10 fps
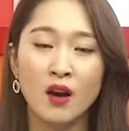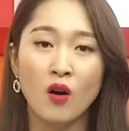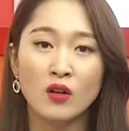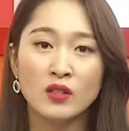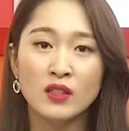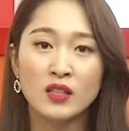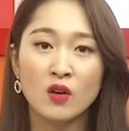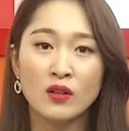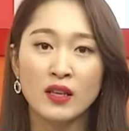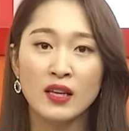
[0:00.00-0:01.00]
어, 특히
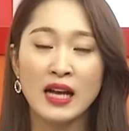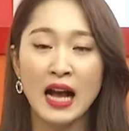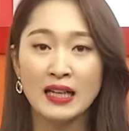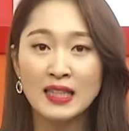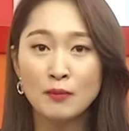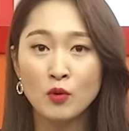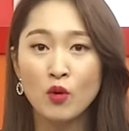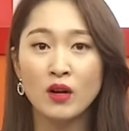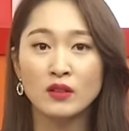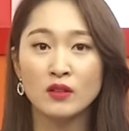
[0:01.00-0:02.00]
이렇게
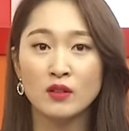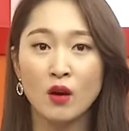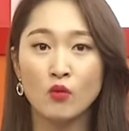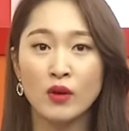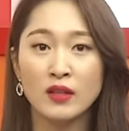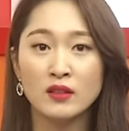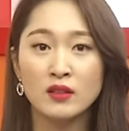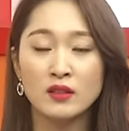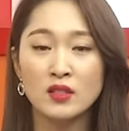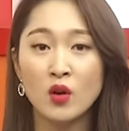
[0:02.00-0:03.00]
강남권 같은 경우에는